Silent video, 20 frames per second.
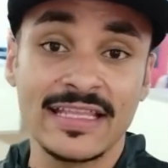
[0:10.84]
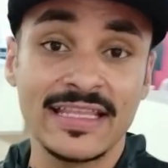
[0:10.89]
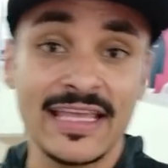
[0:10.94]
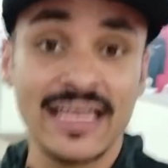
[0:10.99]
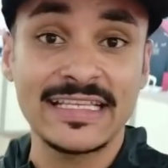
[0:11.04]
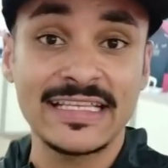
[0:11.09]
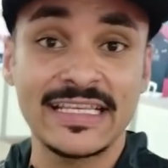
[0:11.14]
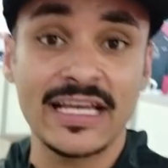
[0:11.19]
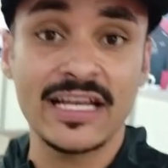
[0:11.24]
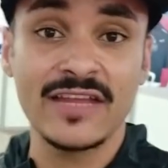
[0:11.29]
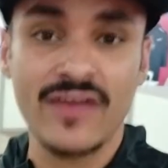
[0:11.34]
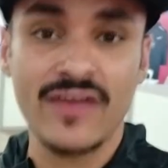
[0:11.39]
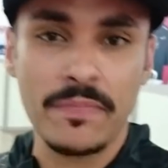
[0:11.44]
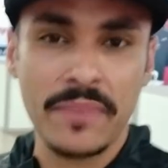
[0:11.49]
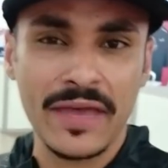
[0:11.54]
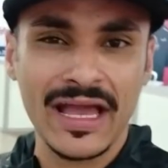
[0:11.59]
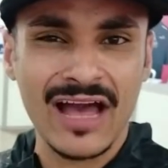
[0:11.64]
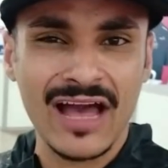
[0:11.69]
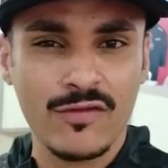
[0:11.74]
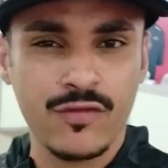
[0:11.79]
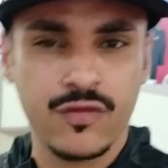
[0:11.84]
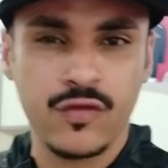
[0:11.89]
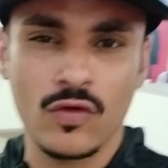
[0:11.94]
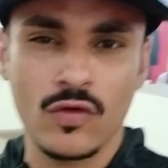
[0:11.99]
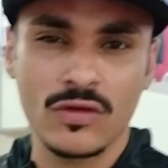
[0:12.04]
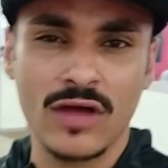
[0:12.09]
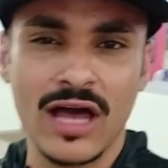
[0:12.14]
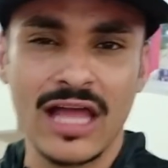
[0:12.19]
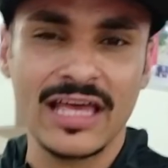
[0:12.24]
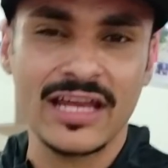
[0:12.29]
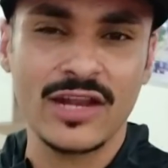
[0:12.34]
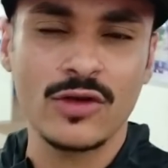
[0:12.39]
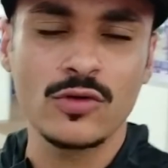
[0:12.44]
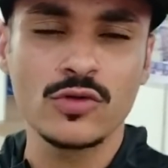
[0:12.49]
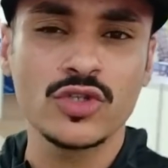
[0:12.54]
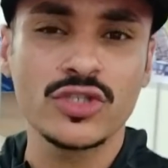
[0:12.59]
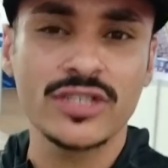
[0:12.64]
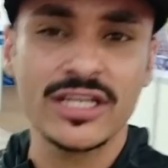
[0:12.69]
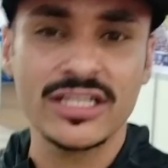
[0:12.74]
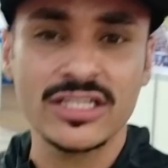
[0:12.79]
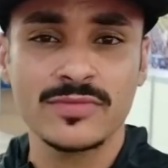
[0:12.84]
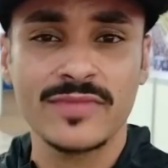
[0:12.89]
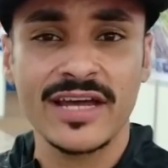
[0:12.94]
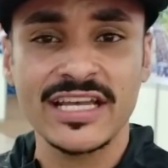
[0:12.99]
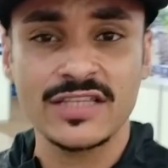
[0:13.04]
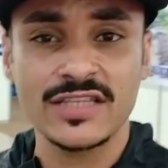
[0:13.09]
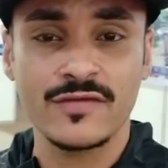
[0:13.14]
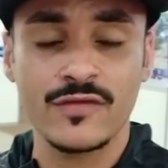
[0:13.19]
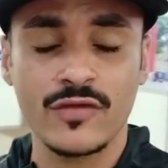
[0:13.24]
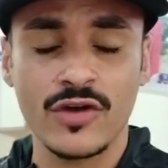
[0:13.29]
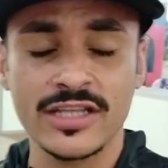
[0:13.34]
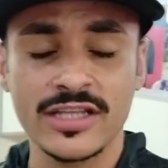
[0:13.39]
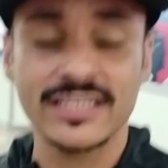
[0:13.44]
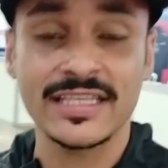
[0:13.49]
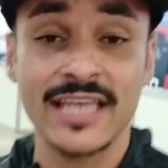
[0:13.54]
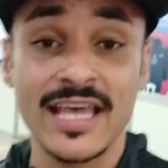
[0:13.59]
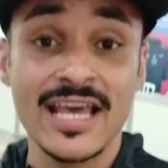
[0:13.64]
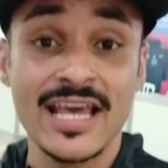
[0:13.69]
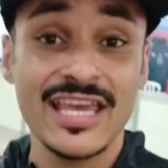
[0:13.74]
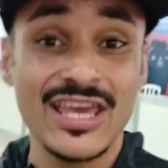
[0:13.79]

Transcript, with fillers: nesse ano e vai pegar fogo, galera, é um dos anos mais fortes